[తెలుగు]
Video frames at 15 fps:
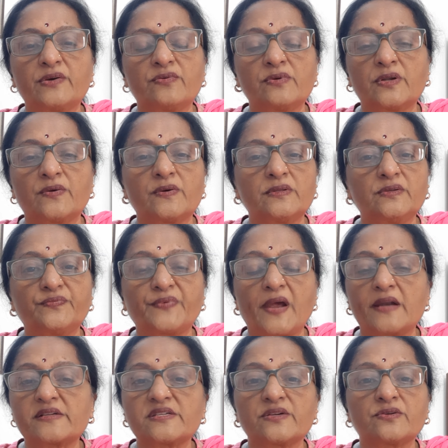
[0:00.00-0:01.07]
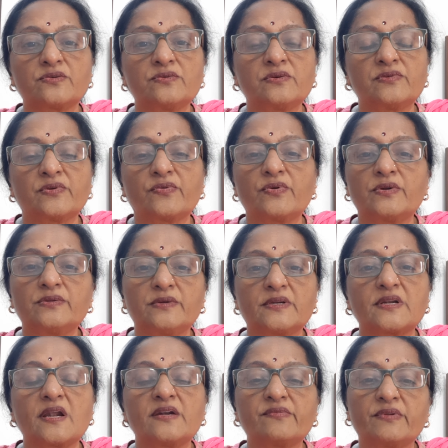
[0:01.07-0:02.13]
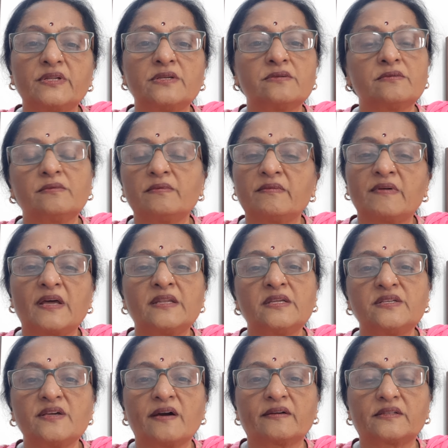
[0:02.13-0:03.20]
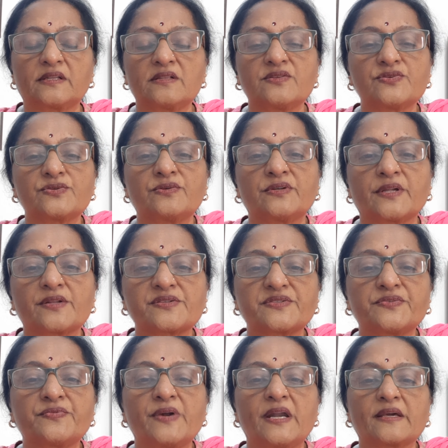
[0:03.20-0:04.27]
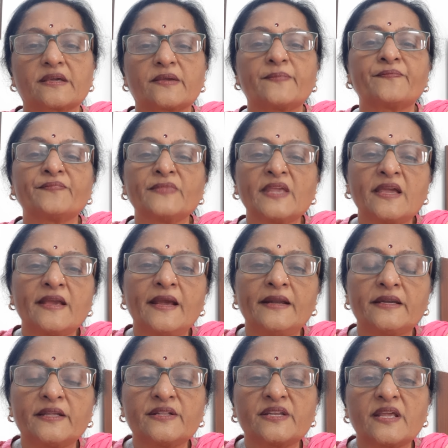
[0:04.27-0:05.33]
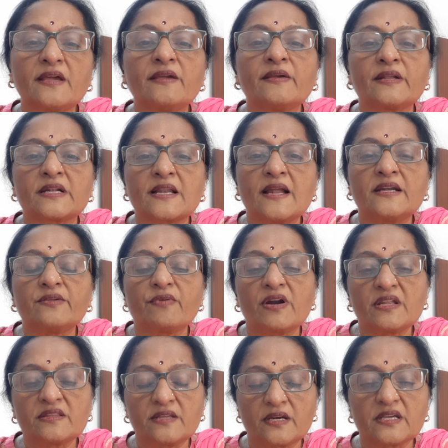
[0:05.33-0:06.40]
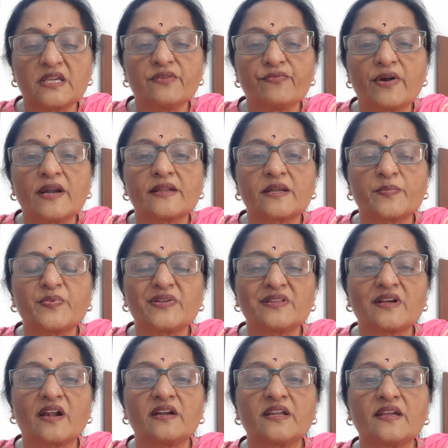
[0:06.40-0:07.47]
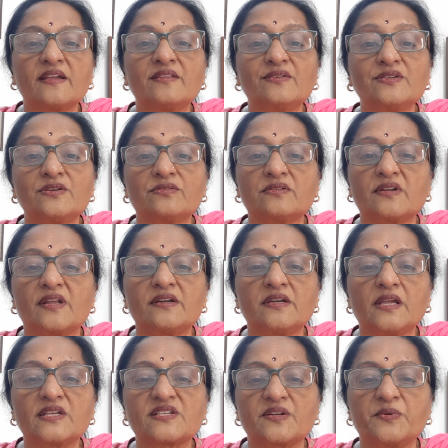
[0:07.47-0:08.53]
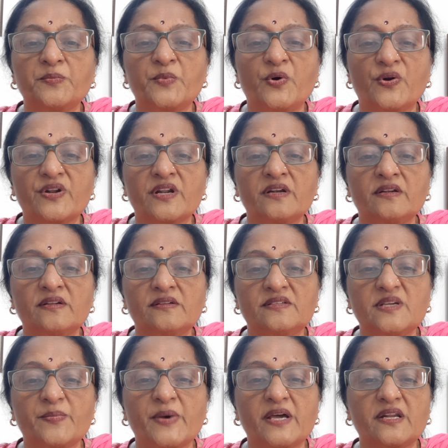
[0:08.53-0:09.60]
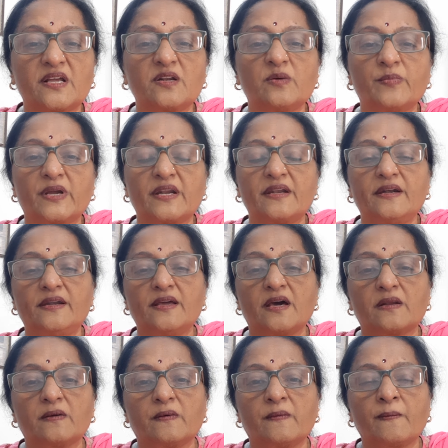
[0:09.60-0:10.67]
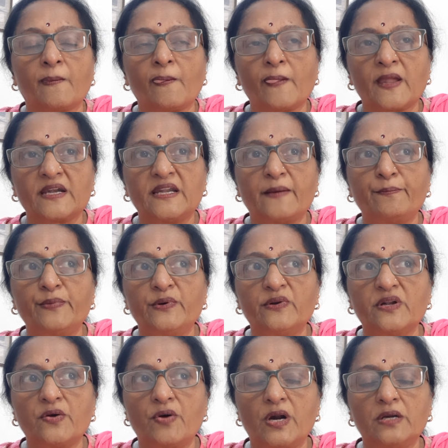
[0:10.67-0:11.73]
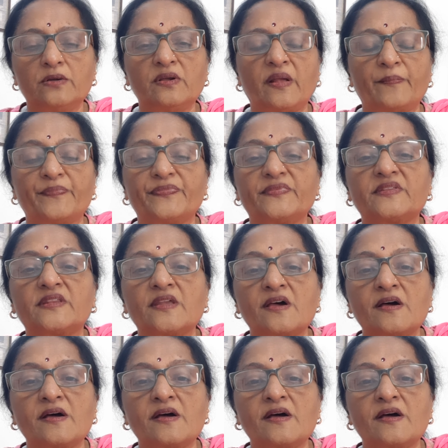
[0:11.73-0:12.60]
ఎక్కువ ఉండకూడదు ఫ్యాట్స్ ఎక్కువ ఉండకూడదు ఇట్లాంటివన్నీ ఇవన్నీ జాగ్రత్తలు తీసుకుంటారు సో వాళ్ళకి ఏంటంటే ఇట్లాంటి వాళ్ళందరికీ ఇవాళ రేపు ఎందుకంటే ఎందుకు అంటే అసలు మోడర్న్ జమానాలో మన ఇండియాలో డబ్బులున్న వాళ్ళు ఎంత